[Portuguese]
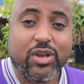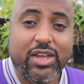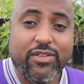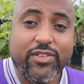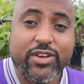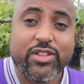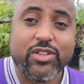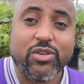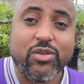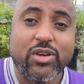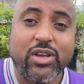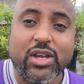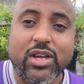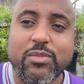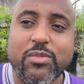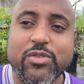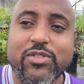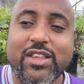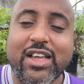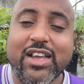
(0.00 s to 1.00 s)
Everton
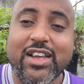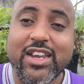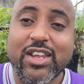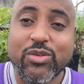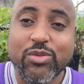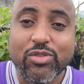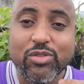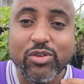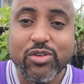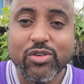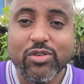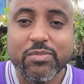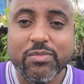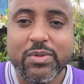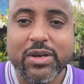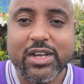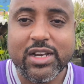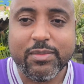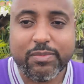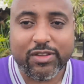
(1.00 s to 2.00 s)
Ramos, agricultor
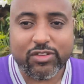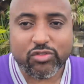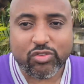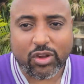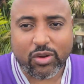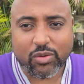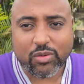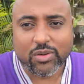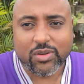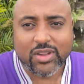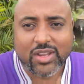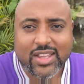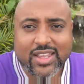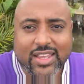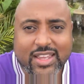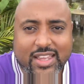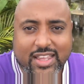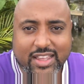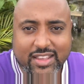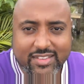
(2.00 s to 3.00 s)
urbano e pessoal,
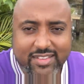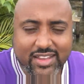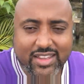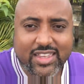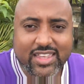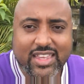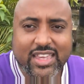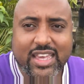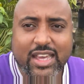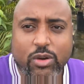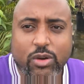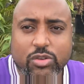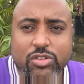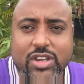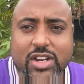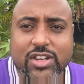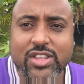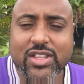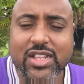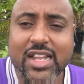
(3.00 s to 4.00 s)
esse aqui é o
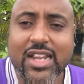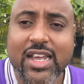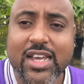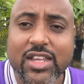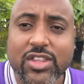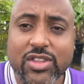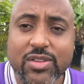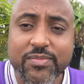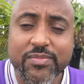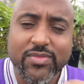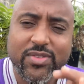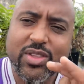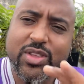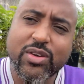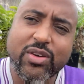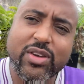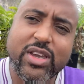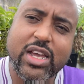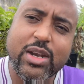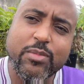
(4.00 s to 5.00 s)
Jardim na Laje.
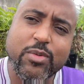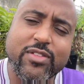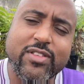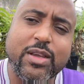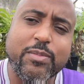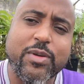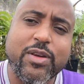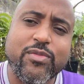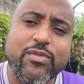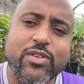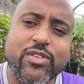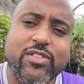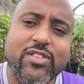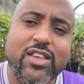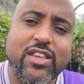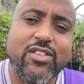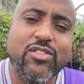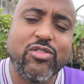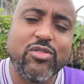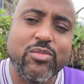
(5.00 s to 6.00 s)
E eu quero mostrar para
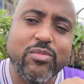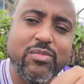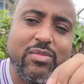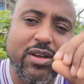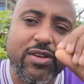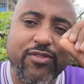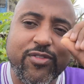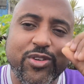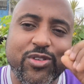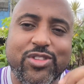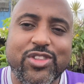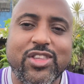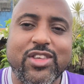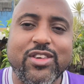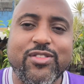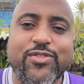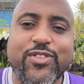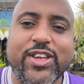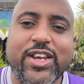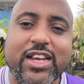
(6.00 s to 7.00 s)
vocês uma
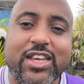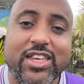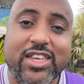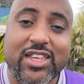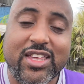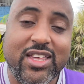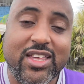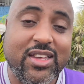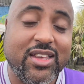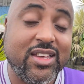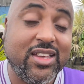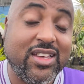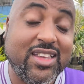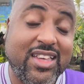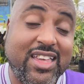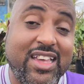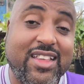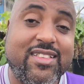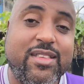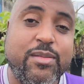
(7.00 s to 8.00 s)
frutífera aqui
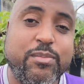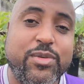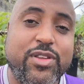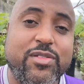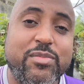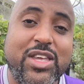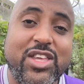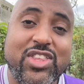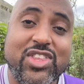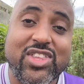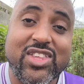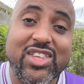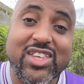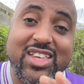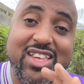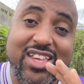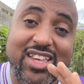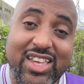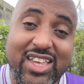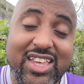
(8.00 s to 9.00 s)
que é simplesmente
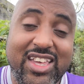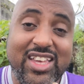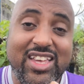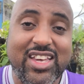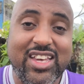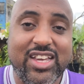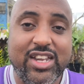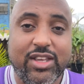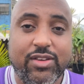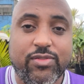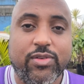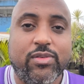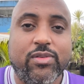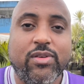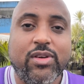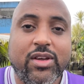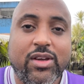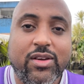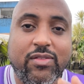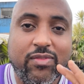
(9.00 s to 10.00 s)
incrível.
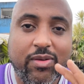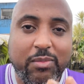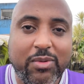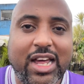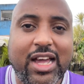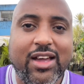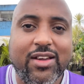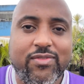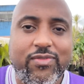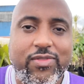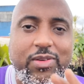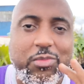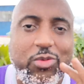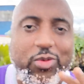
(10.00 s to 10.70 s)
Vamos lá? Vamos